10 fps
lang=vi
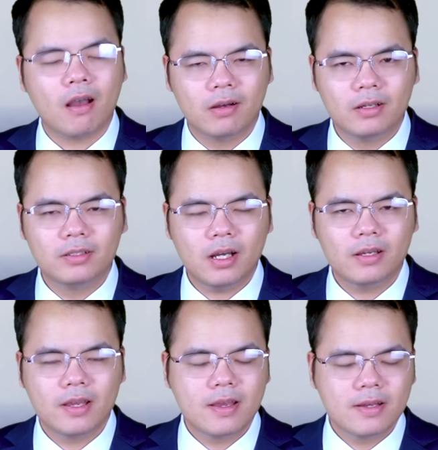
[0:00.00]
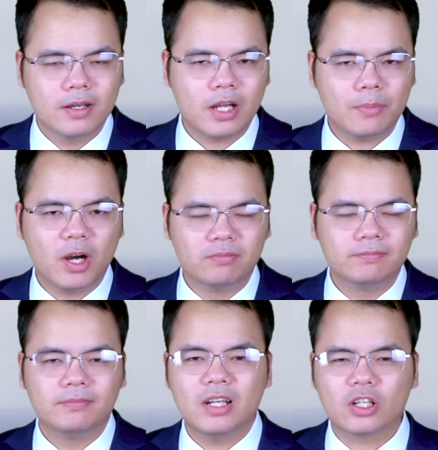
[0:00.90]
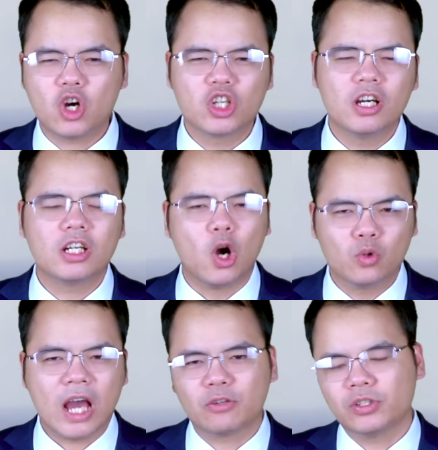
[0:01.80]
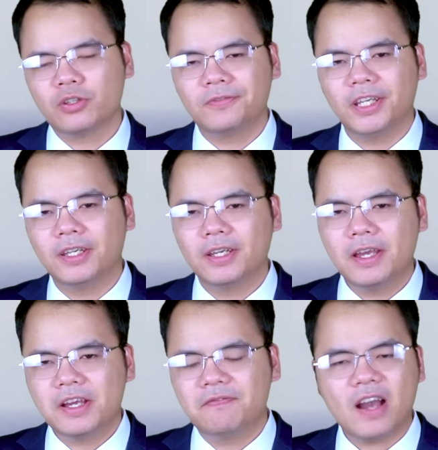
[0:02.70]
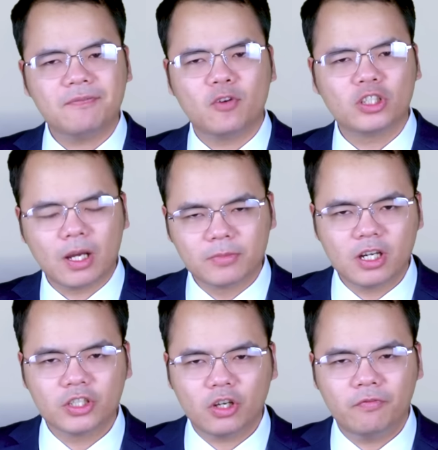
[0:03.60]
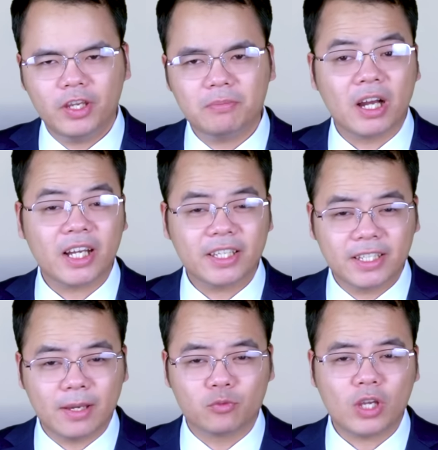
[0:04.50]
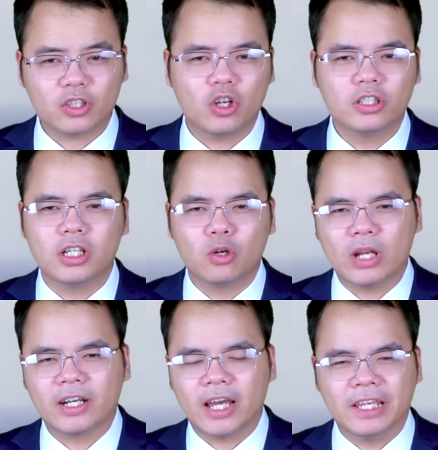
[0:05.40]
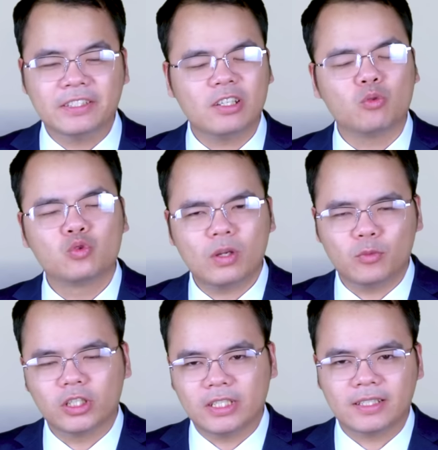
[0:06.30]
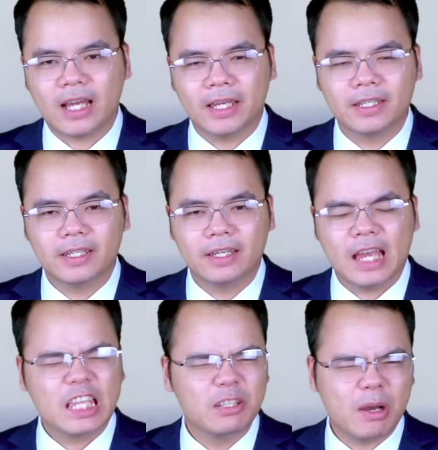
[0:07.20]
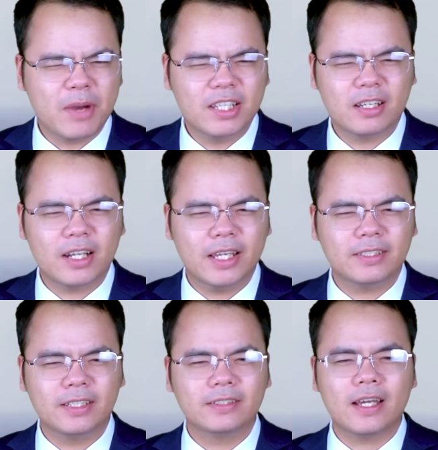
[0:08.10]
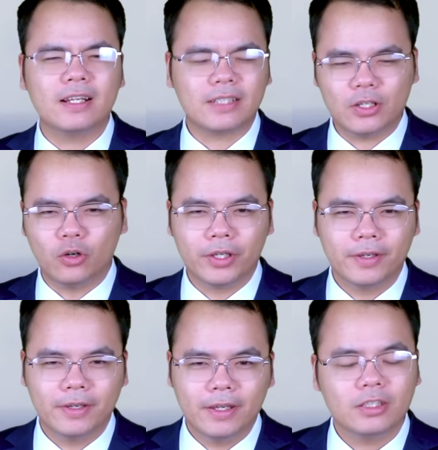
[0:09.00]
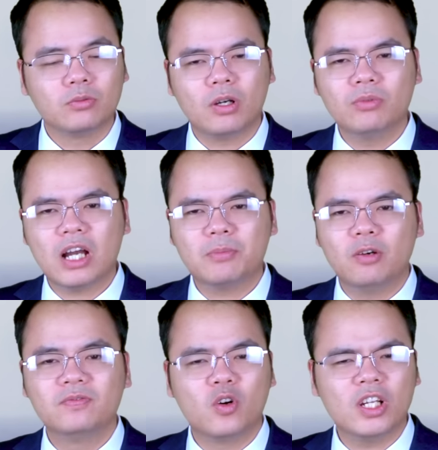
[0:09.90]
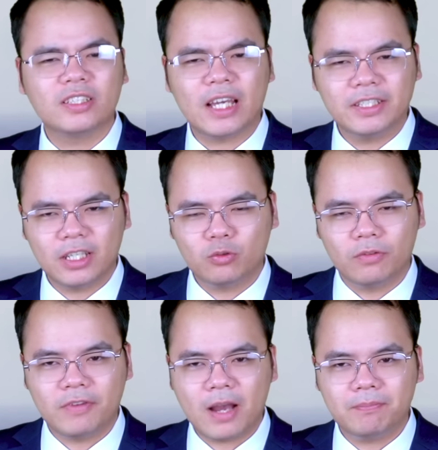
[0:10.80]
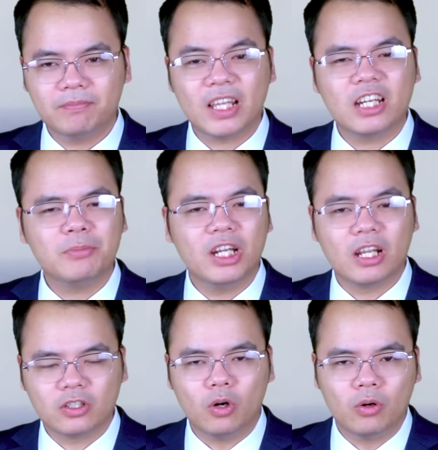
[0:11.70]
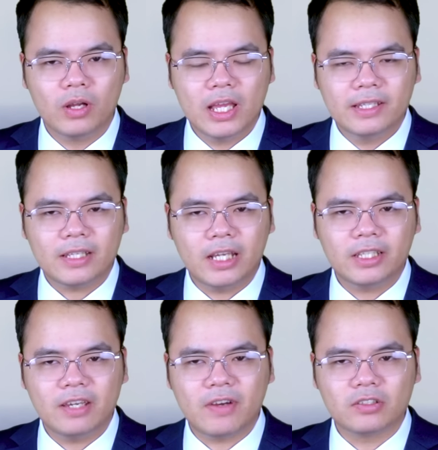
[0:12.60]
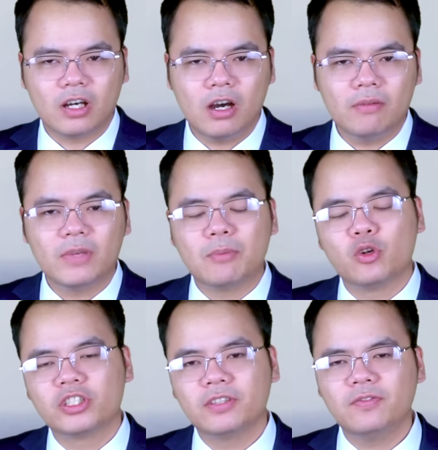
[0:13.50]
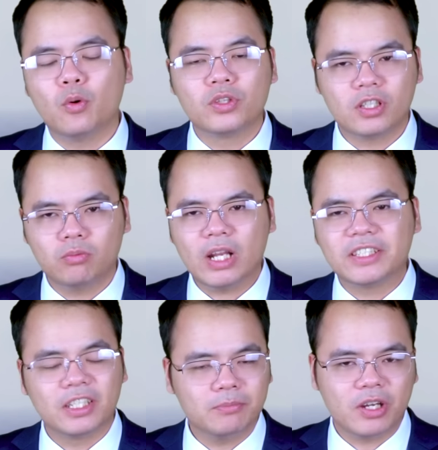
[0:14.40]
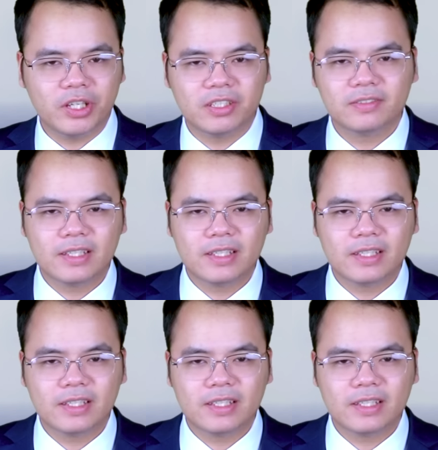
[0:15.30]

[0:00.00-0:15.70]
Hơn nữa, Gabon là con ngựa đầu đàn của châu Phi. Pháp vốn cầm cương châu Phi bằng cách kiểm soát con ngựa đầu đàn này trong suốt một thời gian dài. Nhưng mà bây giờ đây tình thế đang thay đổi. Tổng thống Gabon vốn là tay chân của Pháp nay đã bị lật đổ, thay thế vào đó là một chính phủ chống lại chính Paris.